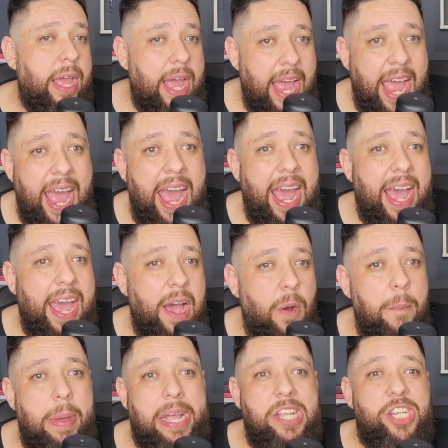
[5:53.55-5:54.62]
É
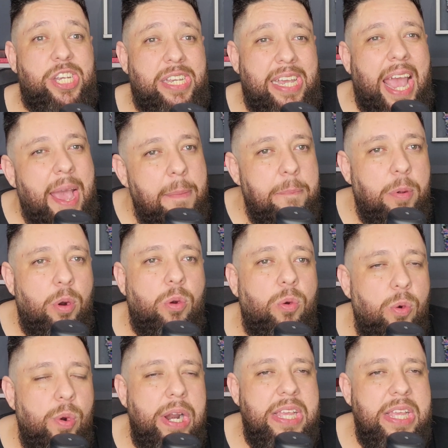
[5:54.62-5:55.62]
realmente quem procura